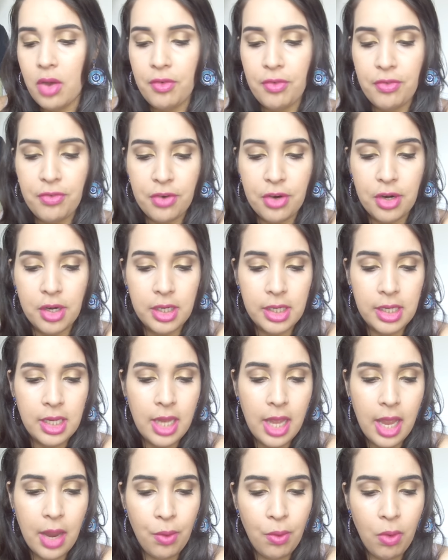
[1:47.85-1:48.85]

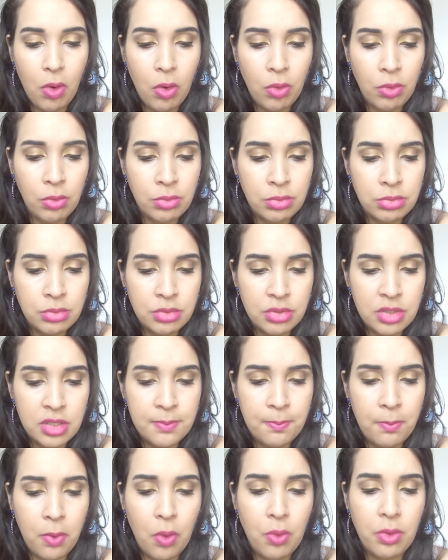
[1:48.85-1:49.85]
Ferg é o Old
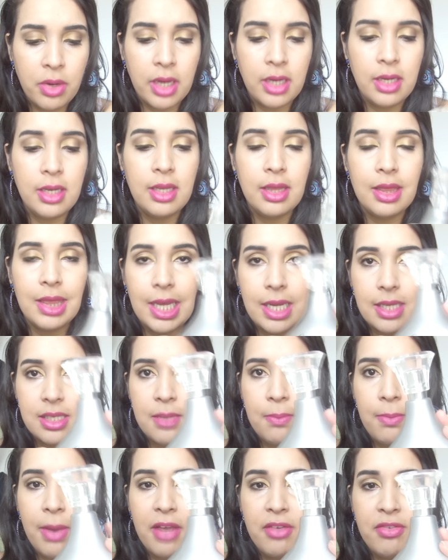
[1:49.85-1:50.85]
Spoken
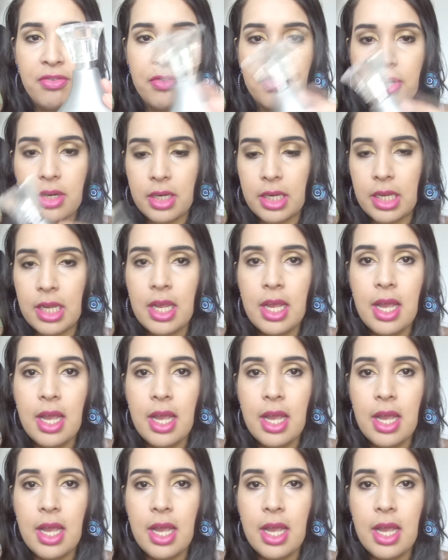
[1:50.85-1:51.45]
Intense by Ferg.